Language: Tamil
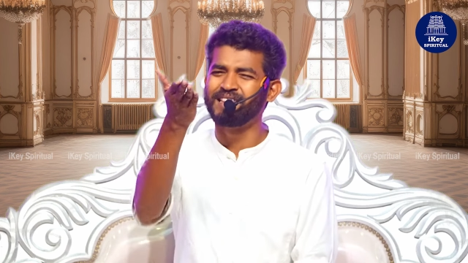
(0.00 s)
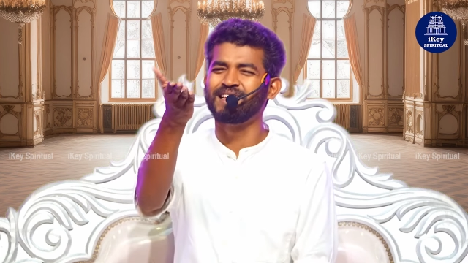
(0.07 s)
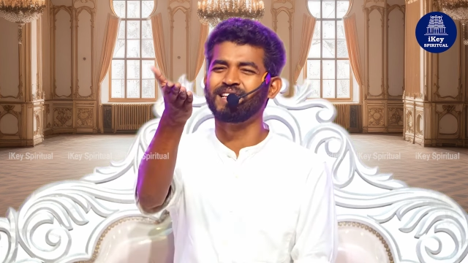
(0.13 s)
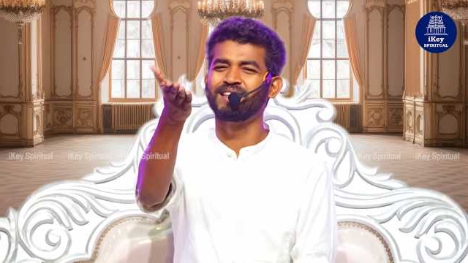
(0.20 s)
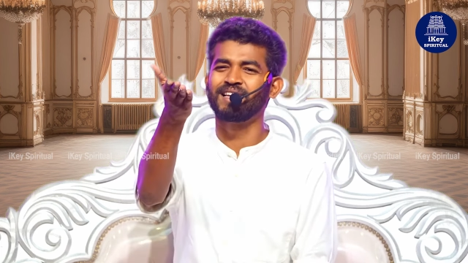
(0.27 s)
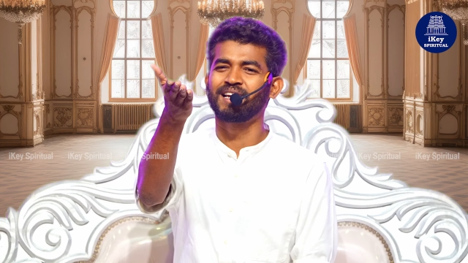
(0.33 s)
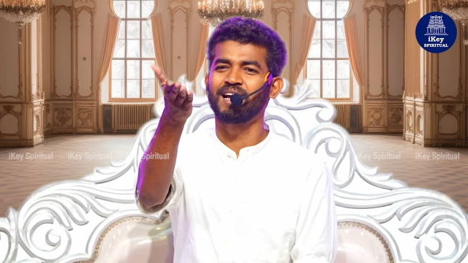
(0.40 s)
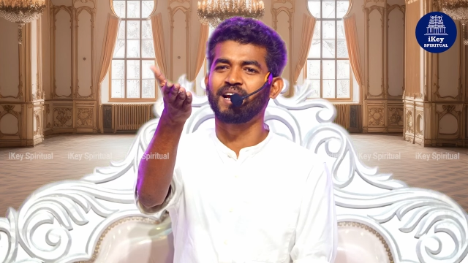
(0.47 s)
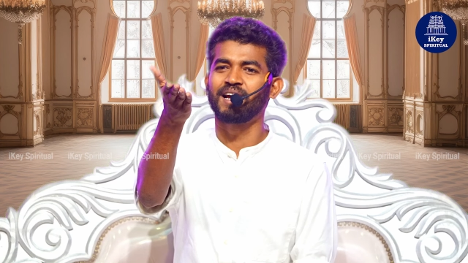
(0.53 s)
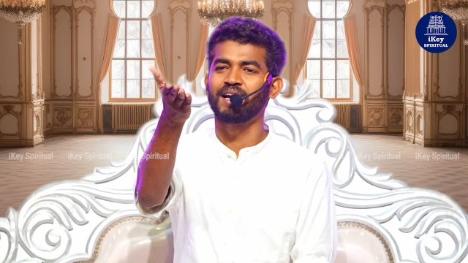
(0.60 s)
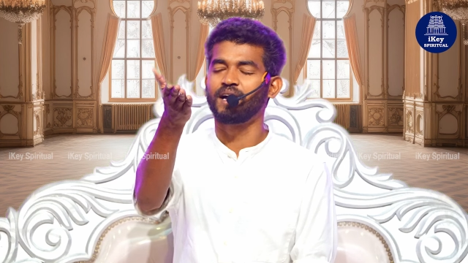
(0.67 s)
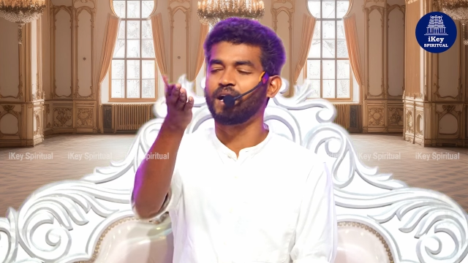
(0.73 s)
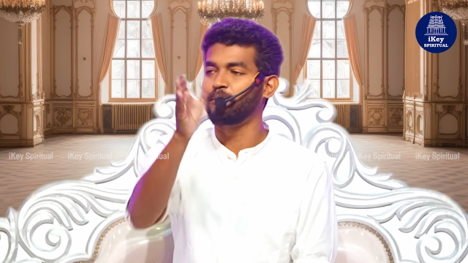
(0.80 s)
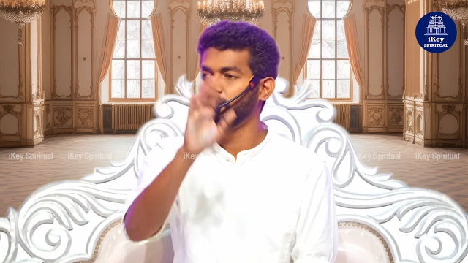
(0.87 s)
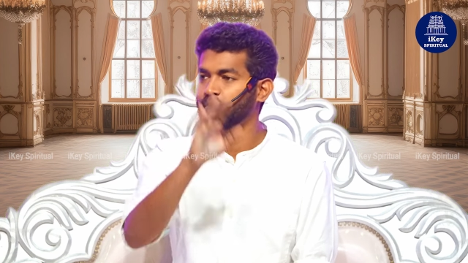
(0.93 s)
திருந்துறா
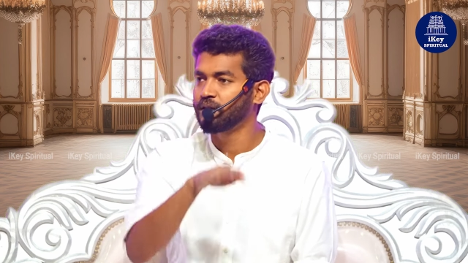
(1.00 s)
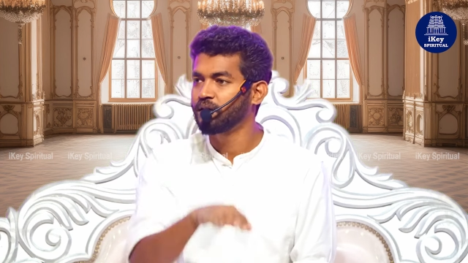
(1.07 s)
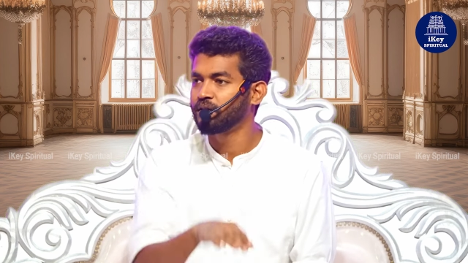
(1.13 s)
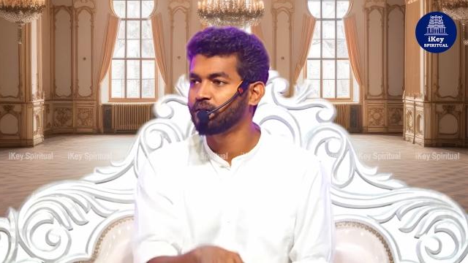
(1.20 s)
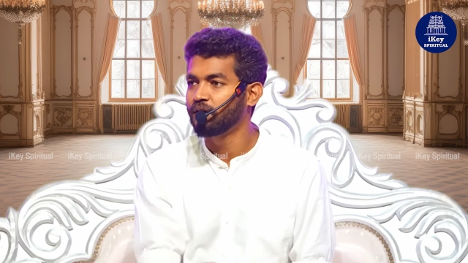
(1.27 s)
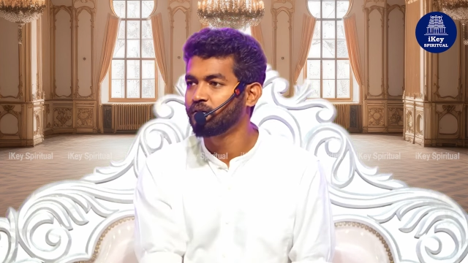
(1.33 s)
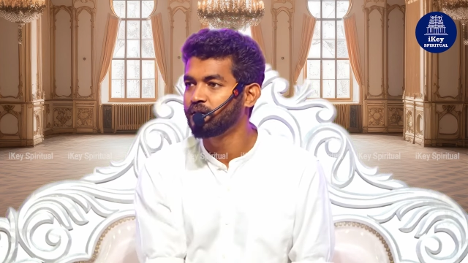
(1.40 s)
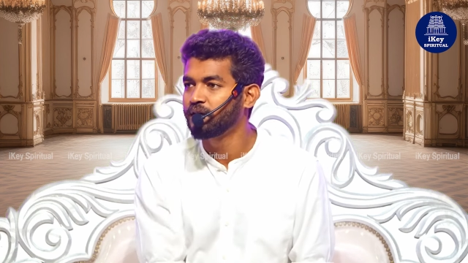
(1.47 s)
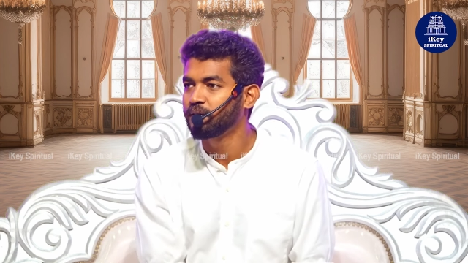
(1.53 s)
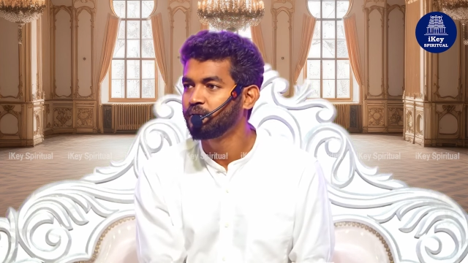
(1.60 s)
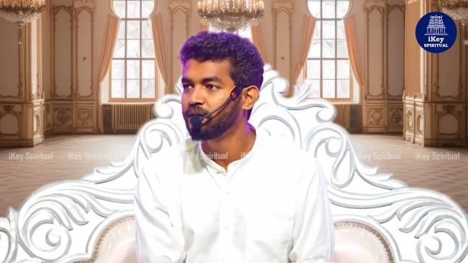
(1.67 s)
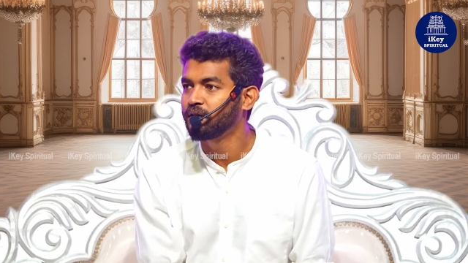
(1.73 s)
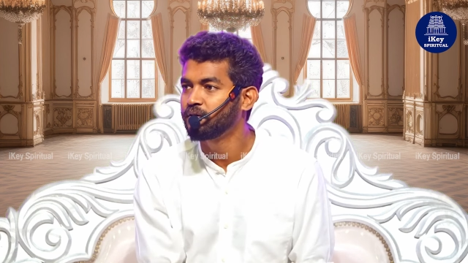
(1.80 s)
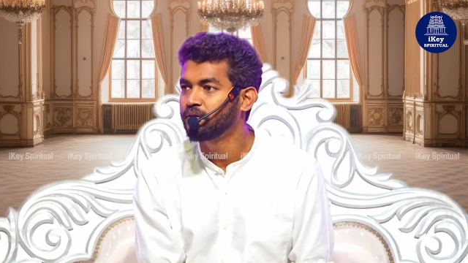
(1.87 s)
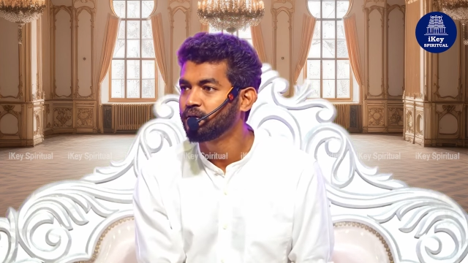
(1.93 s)
அப்படித்தான் இருக்கும் அவங்களுக்கு
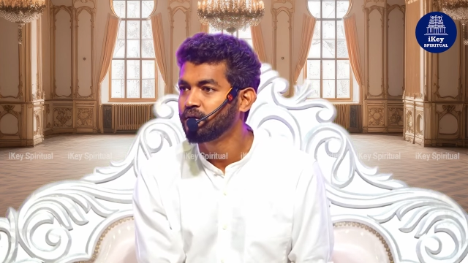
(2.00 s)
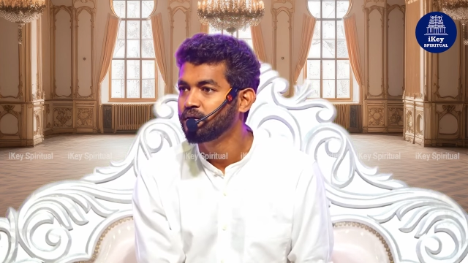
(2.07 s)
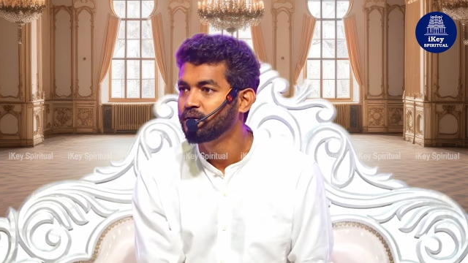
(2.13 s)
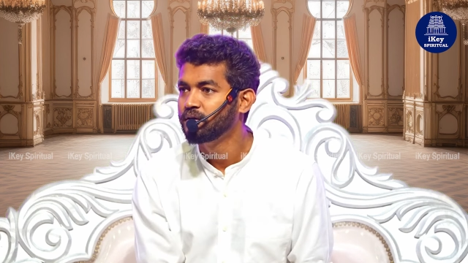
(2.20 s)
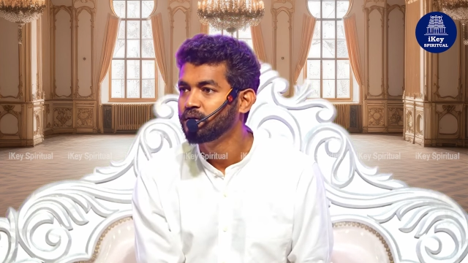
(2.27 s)
எப்படி இருக்கும்